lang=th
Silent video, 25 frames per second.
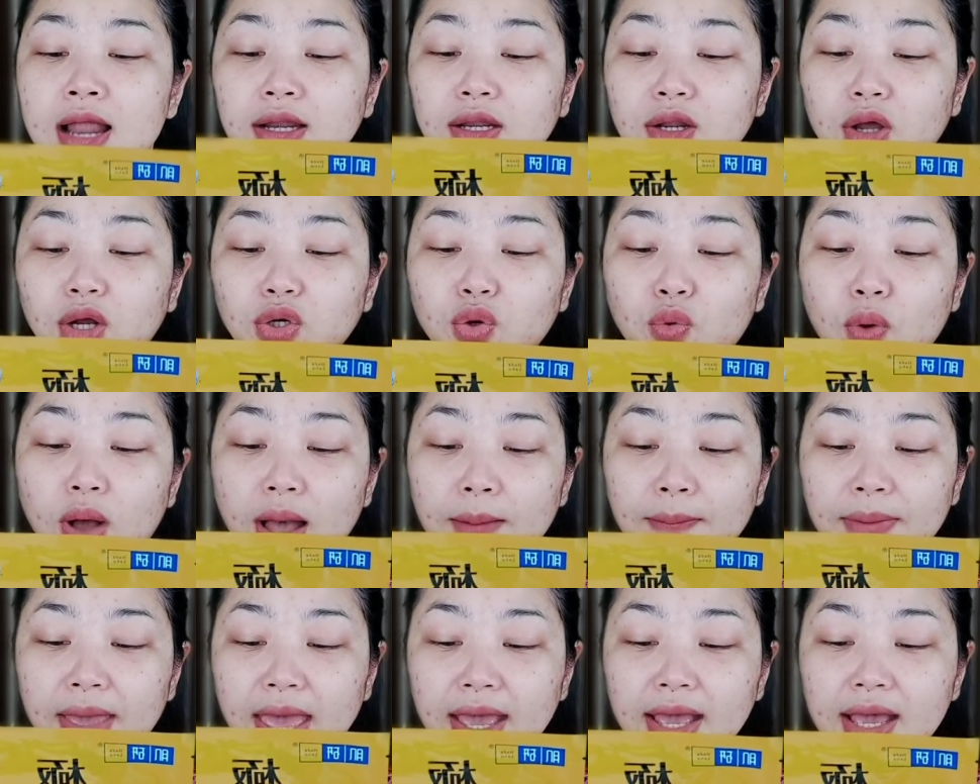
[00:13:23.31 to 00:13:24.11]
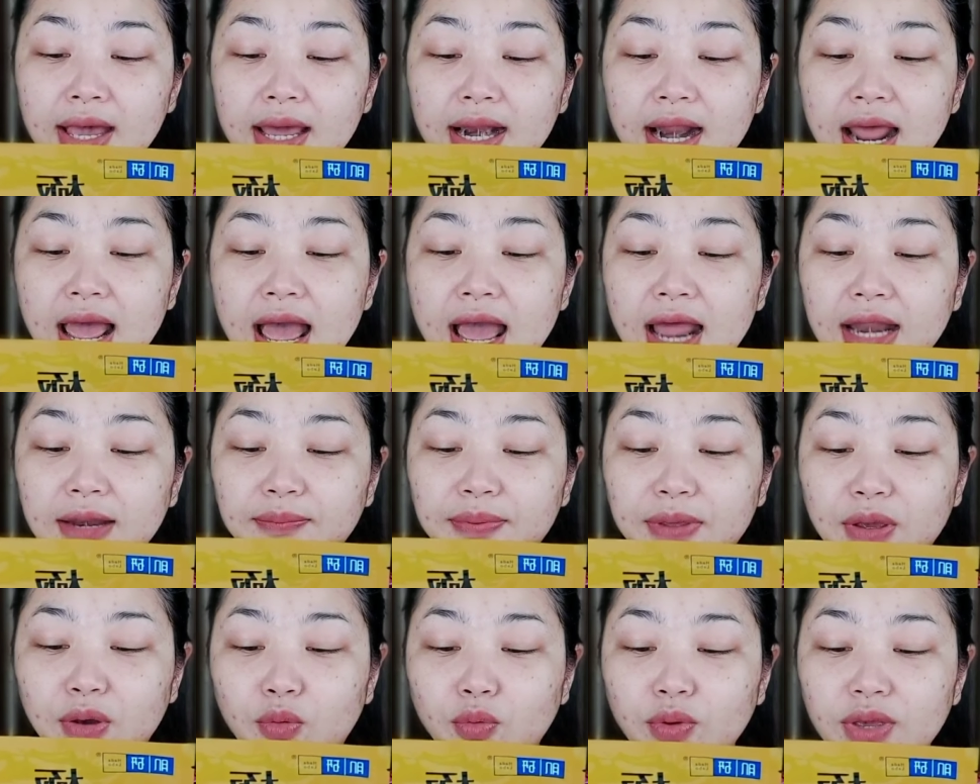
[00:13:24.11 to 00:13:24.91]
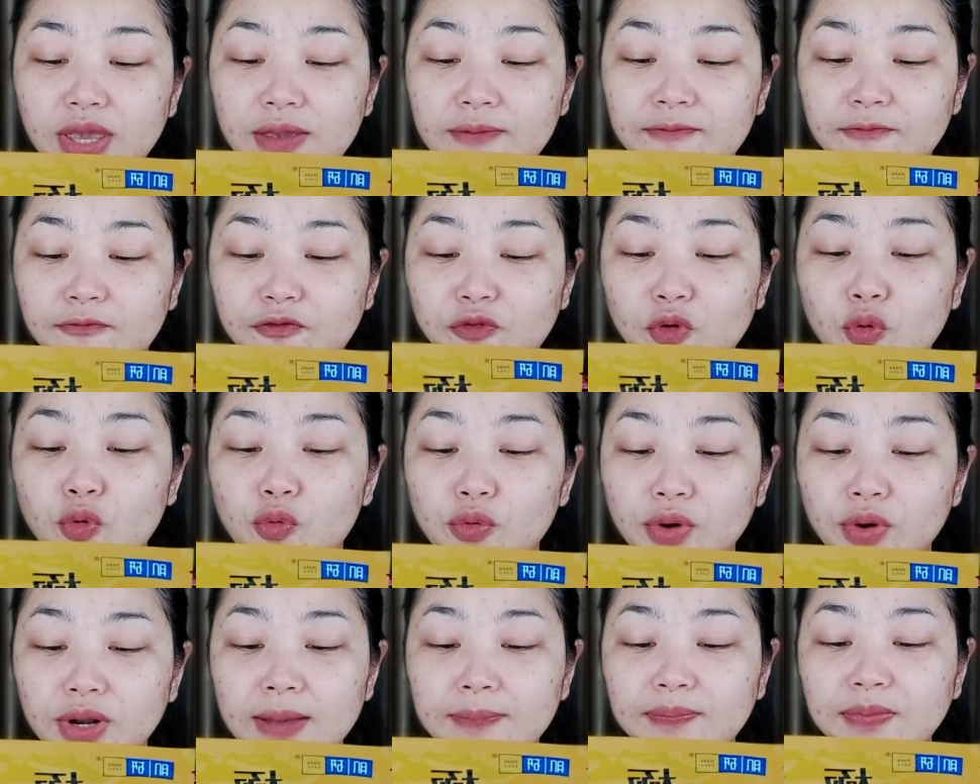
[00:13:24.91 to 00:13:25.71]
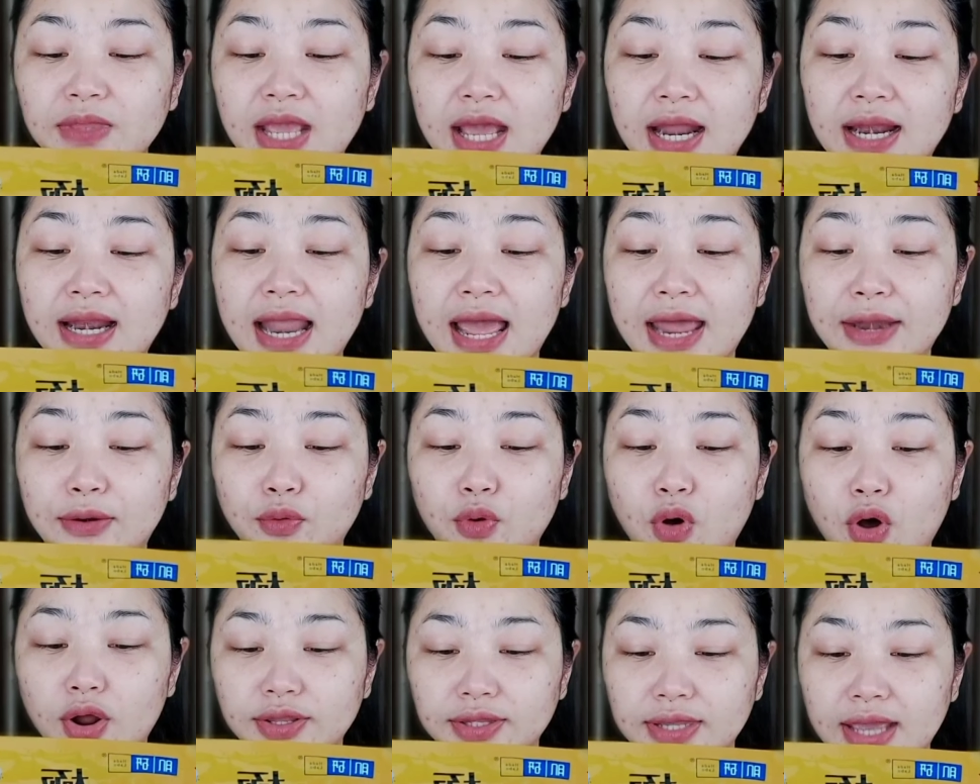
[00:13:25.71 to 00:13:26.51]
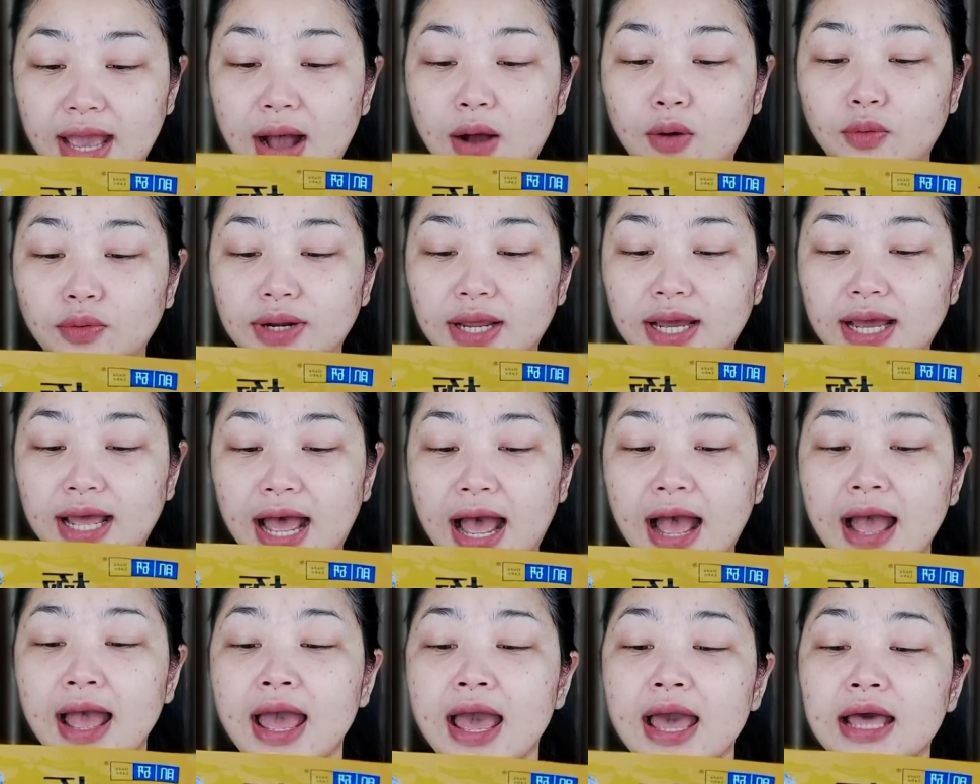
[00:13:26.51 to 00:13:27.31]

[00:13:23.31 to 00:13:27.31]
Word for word: ลดความแห้งกร้านผิวอิ่มฟูเรียบเนียนและดูอ่อนเยาว์นะคะ